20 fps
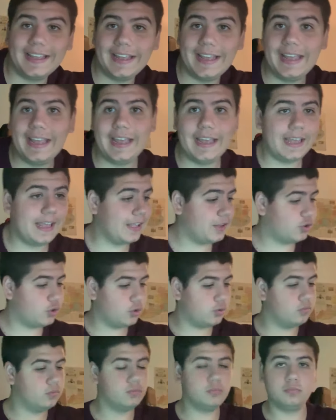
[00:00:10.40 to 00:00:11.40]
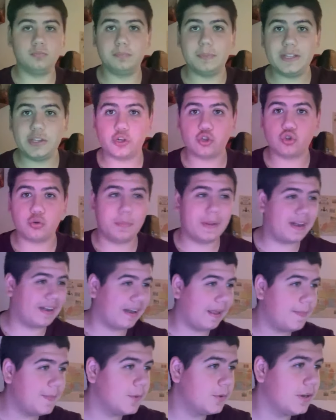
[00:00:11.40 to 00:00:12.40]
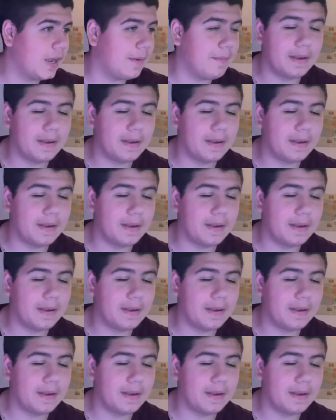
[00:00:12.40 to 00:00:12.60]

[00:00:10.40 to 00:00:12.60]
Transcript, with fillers: Eh, esto es un vídeo súper random.